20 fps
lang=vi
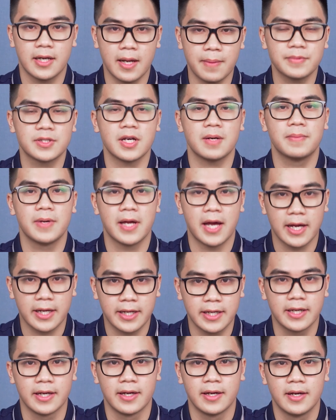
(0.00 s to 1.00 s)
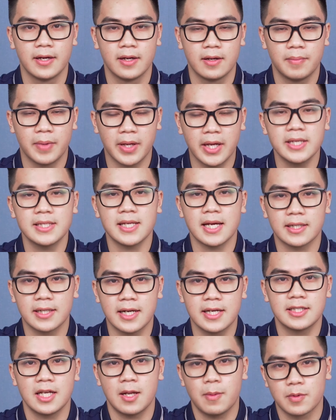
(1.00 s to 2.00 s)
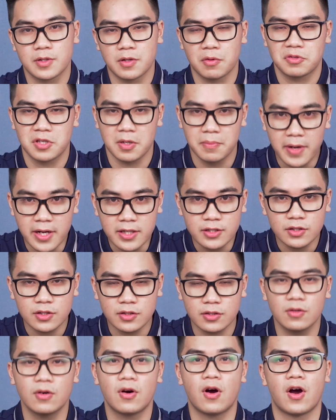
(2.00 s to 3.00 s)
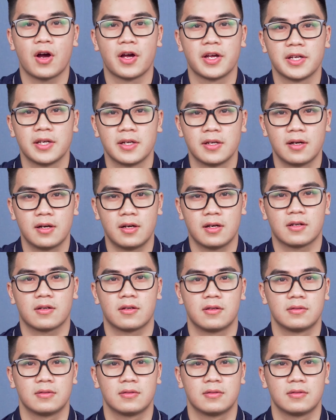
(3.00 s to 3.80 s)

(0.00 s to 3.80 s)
512GB mình nghĩ rằng đây sẽ là một dấu chấm hết cho những câu hỏi à,